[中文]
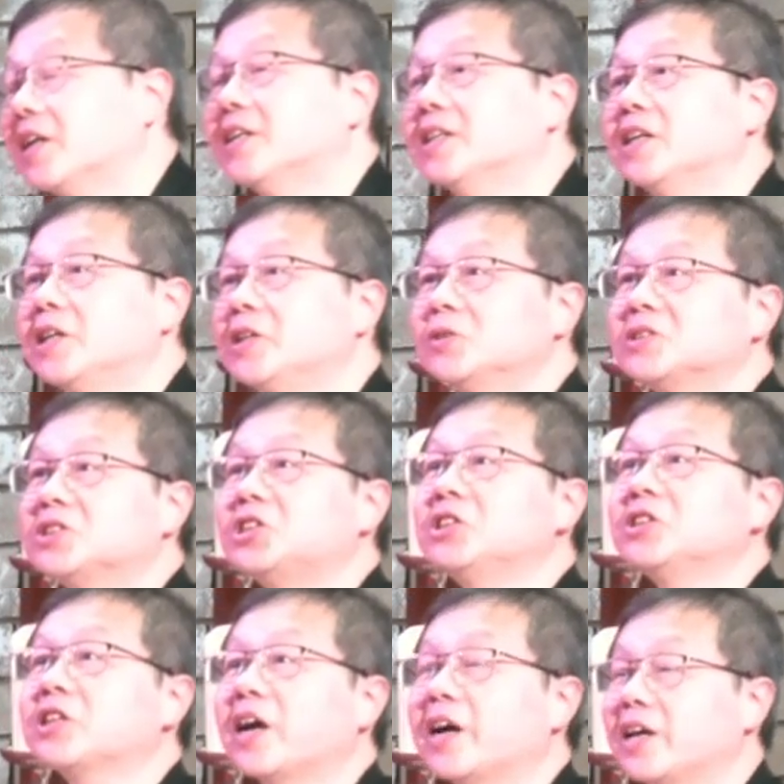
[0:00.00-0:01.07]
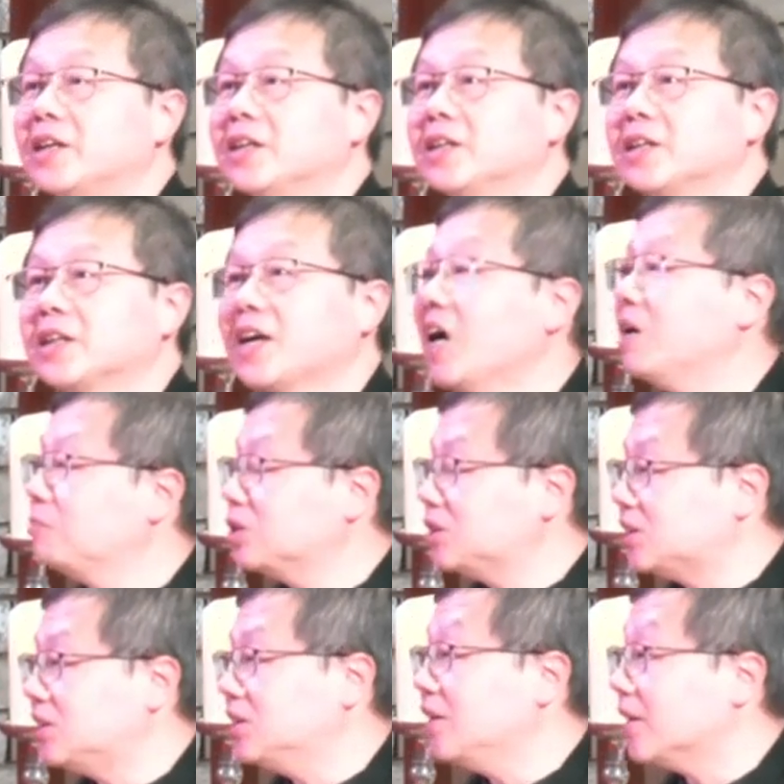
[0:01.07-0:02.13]
这种青苔看不
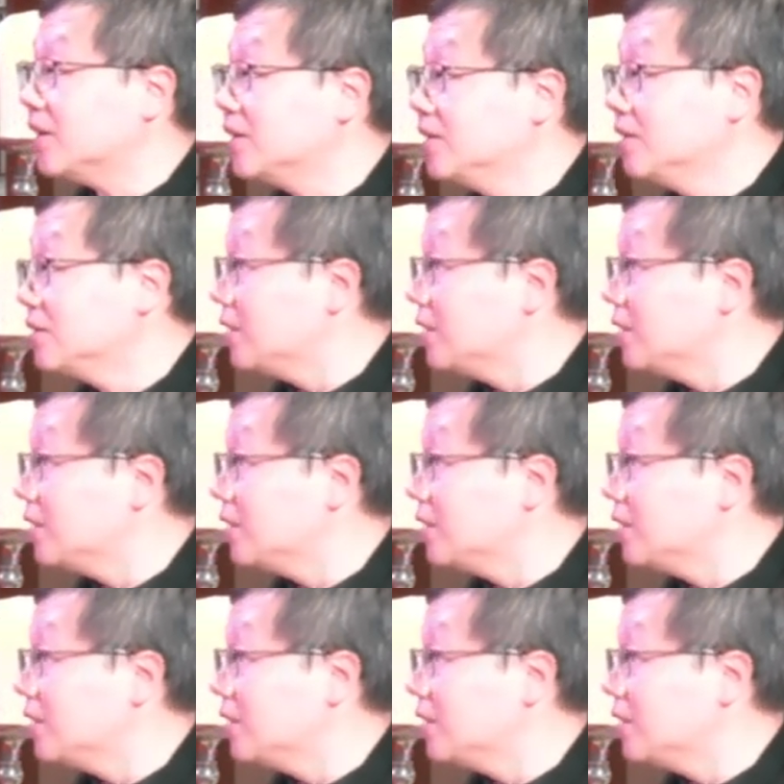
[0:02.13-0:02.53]
起眼，但